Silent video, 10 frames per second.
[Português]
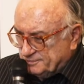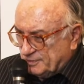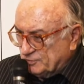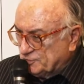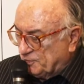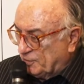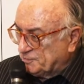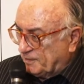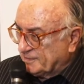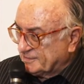um dos maiores
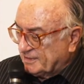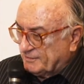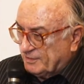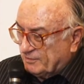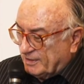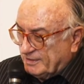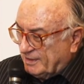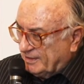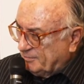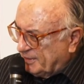países da vanguarda é
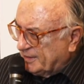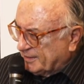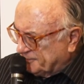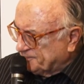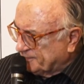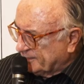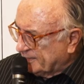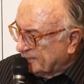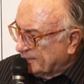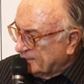a Alemanha.
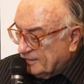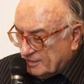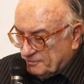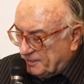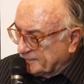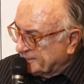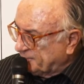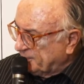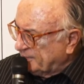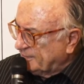É um país que está
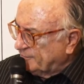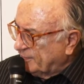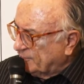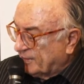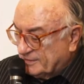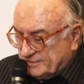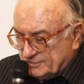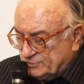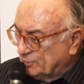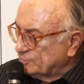bem na vanguarda em
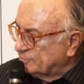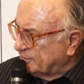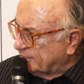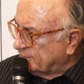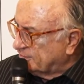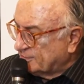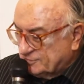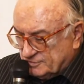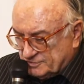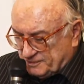tudo, né? Eu
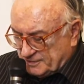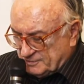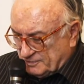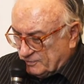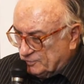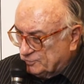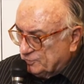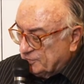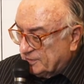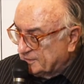acho um país de uma
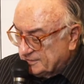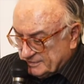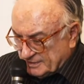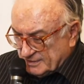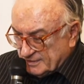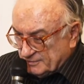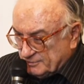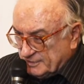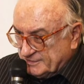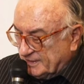cultura
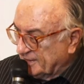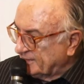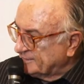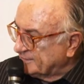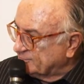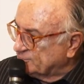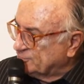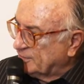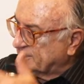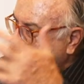por excelência,
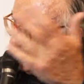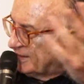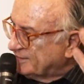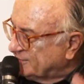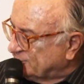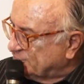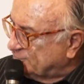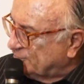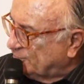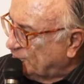cultura de Kant, dos
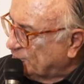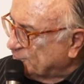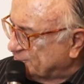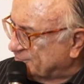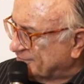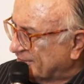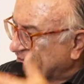filósofos,